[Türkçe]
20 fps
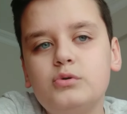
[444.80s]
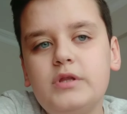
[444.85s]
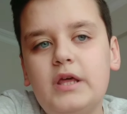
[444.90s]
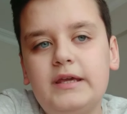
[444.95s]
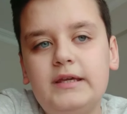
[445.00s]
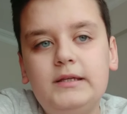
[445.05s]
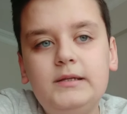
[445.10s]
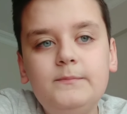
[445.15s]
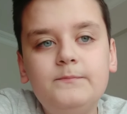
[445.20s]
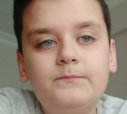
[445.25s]

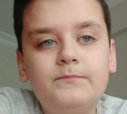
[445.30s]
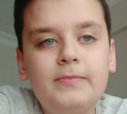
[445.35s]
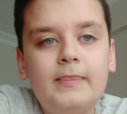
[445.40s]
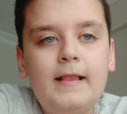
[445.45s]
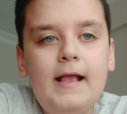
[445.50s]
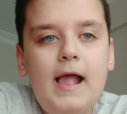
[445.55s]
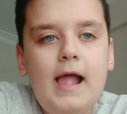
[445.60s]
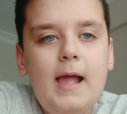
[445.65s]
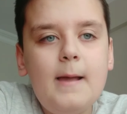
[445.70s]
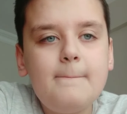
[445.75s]
değil.
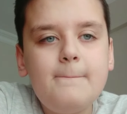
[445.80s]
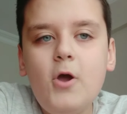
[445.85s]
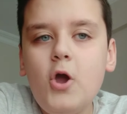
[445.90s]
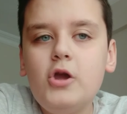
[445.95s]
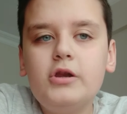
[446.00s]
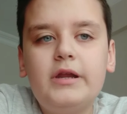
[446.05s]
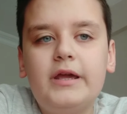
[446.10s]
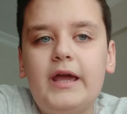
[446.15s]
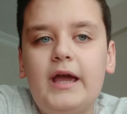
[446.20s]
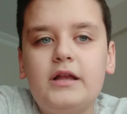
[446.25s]

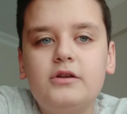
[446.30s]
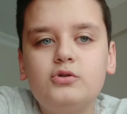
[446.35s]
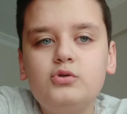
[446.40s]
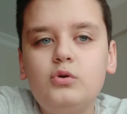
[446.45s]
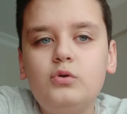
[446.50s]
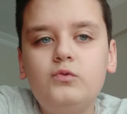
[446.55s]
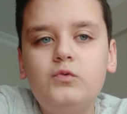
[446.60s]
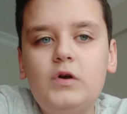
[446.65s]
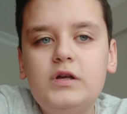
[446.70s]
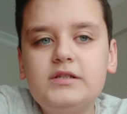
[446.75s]
Böyle yani
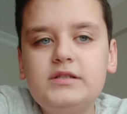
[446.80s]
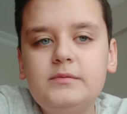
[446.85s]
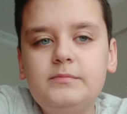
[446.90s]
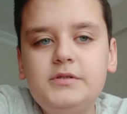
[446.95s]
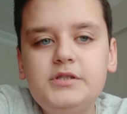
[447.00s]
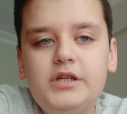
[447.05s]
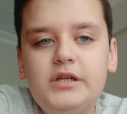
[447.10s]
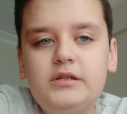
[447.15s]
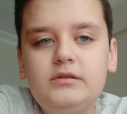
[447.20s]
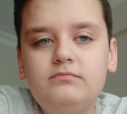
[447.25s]
çok fazla
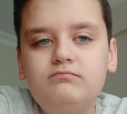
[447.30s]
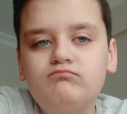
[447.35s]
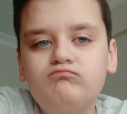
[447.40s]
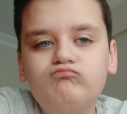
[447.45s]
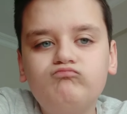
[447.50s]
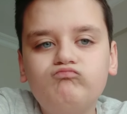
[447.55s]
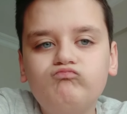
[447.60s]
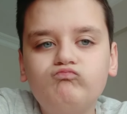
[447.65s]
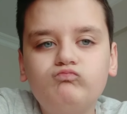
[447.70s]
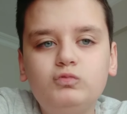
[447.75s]
bir şey
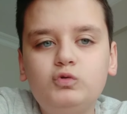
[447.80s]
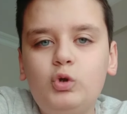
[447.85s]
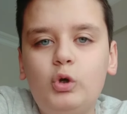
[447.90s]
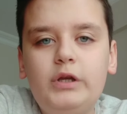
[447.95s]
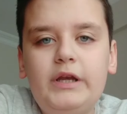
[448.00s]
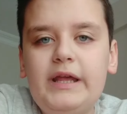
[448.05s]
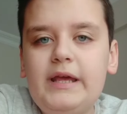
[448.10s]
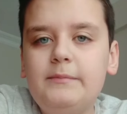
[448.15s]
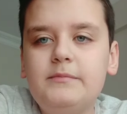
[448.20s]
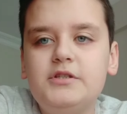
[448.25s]

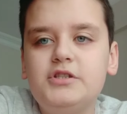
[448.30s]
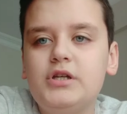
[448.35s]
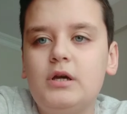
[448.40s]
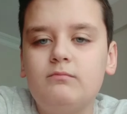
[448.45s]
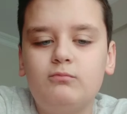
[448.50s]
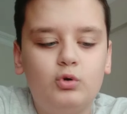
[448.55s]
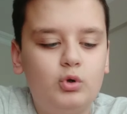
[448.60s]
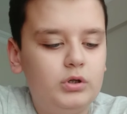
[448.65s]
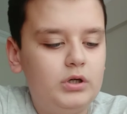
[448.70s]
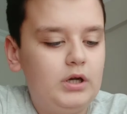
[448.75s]

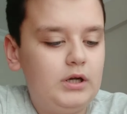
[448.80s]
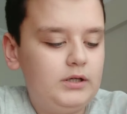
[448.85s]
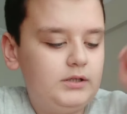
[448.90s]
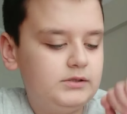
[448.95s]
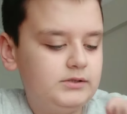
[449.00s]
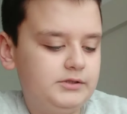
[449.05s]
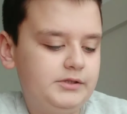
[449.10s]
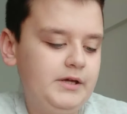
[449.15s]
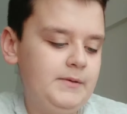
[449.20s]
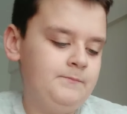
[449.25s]
söyleyemeyeceğim bu konu
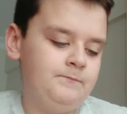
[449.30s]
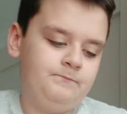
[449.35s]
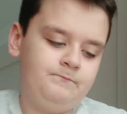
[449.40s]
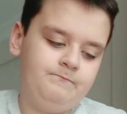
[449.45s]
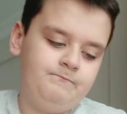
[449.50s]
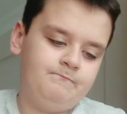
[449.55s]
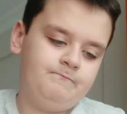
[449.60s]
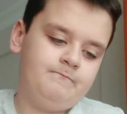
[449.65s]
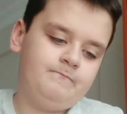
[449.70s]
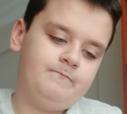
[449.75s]
hakkında.
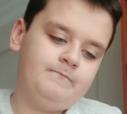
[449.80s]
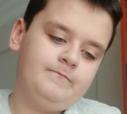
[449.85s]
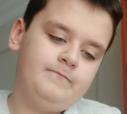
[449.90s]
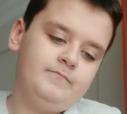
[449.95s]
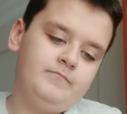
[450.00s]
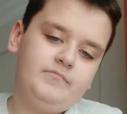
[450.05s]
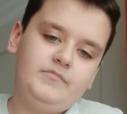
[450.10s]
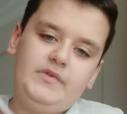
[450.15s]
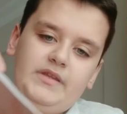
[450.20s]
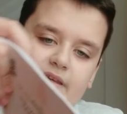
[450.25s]

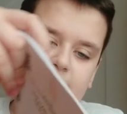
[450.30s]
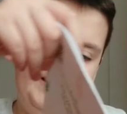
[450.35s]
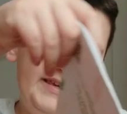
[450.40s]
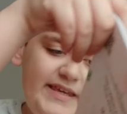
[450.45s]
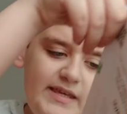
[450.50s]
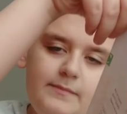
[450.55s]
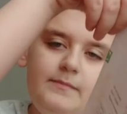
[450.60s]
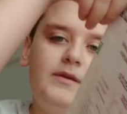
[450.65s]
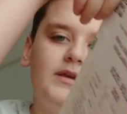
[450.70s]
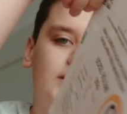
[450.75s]

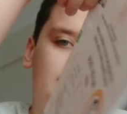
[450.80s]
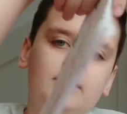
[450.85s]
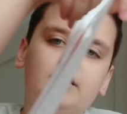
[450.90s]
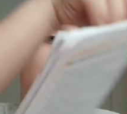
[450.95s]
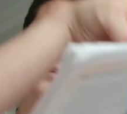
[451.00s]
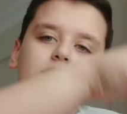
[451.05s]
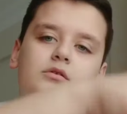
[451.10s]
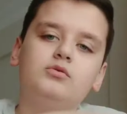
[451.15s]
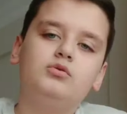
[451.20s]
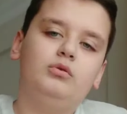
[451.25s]
İyi bir
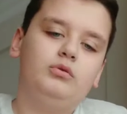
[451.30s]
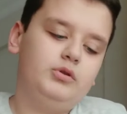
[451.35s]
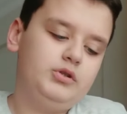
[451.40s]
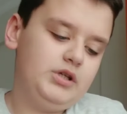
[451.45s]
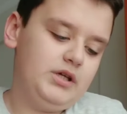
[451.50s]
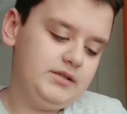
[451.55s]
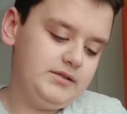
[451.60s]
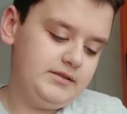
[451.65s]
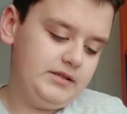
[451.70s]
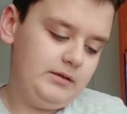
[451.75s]

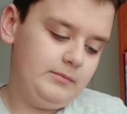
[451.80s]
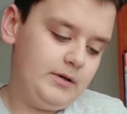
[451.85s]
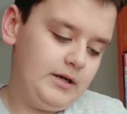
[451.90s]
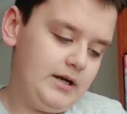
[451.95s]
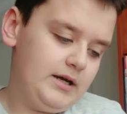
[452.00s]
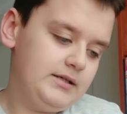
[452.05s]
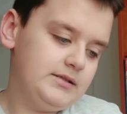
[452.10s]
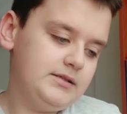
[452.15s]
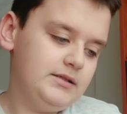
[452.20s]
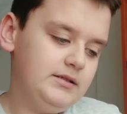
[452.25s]
sonuç aslına
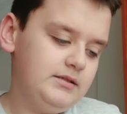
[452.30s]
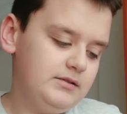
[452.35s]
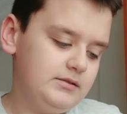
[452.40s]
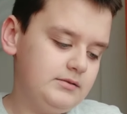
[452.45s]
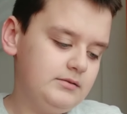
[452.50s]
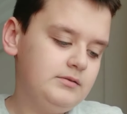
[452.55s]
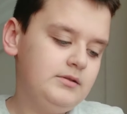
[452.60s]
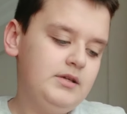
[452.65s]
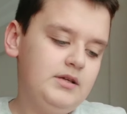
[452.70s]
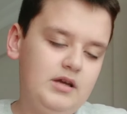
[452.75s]
bakarsanız.
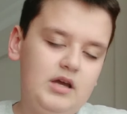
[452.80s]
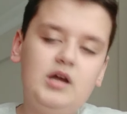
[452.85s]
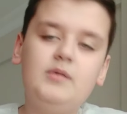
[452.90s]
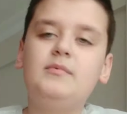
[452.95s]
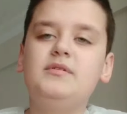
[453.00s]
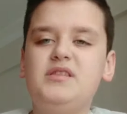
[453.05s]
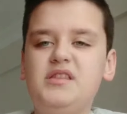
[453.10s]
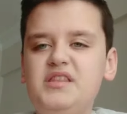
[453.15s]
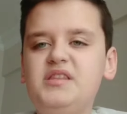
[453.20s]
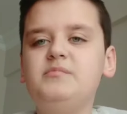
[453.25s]

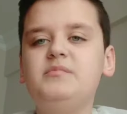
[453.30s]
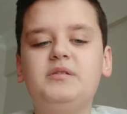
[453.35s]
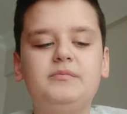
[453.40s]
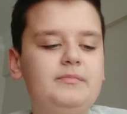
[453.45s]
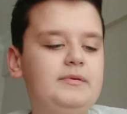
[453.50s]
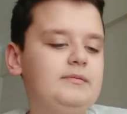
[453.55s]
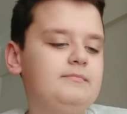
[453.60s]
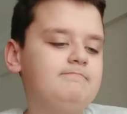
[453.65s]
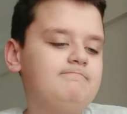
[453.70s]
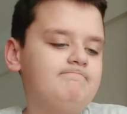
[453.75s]
Ama dediğim
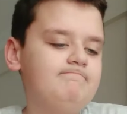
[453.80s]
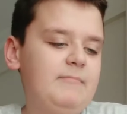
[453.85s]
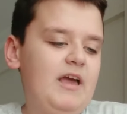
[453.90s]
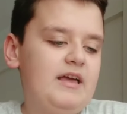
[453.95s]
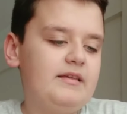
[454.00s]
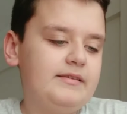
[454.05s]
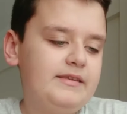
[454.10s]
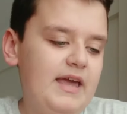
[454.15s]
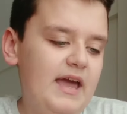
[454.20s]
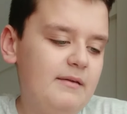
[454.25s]
gibi
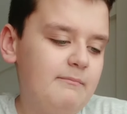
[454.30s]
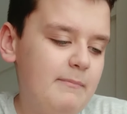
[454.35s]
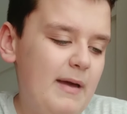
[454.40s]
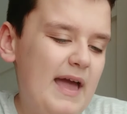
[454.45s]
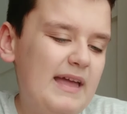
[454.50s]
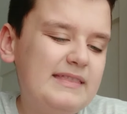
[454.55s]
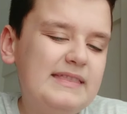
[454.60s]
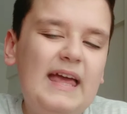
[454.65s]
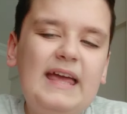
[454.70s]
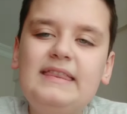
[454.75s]
yani
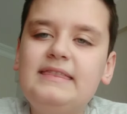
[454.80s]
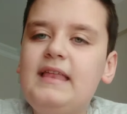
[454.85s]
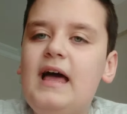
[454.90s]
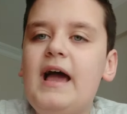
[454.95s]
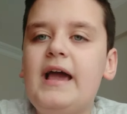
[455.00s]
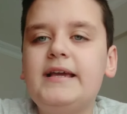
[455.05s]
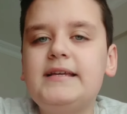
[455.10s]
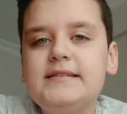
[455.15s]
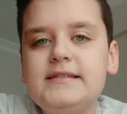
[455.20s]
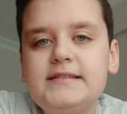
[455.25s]
benden
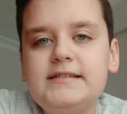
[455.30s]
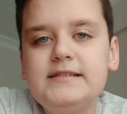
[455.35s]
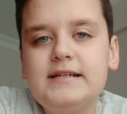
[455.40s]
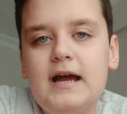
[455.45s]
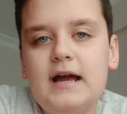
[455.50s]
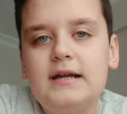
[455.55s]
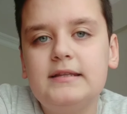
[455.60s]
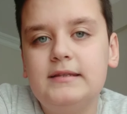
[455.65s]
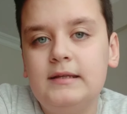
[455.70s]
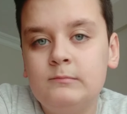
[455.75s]
daha iyisi
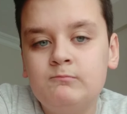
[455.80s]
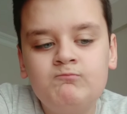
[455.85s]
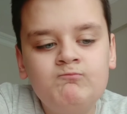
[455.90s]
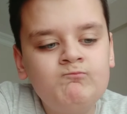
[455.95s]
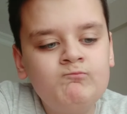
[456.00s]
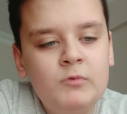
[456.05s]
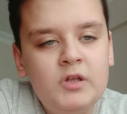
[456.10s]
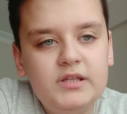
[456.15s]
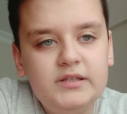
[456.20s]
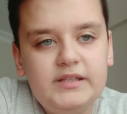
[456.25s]
çıkardı
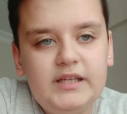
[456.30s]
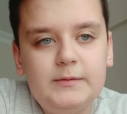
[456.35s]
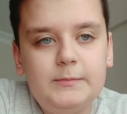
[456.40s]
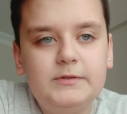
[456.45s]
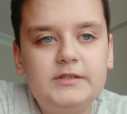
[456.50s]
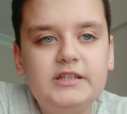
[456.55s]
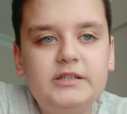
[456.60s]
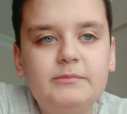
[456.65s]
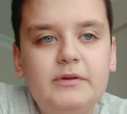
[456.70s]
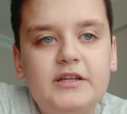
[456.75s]
diye
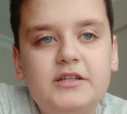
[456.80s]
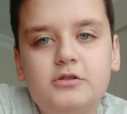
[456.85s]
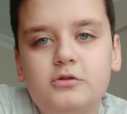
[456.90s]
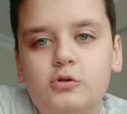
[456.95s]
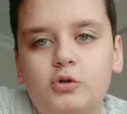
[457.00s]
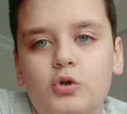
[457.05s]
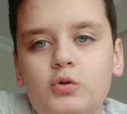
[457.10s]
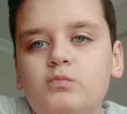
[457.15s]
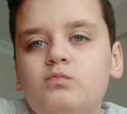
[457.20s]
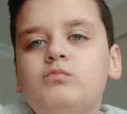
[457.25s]
bitirmek
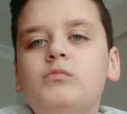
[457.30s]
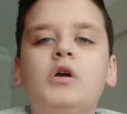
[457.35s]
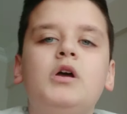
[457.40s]
istiyorum.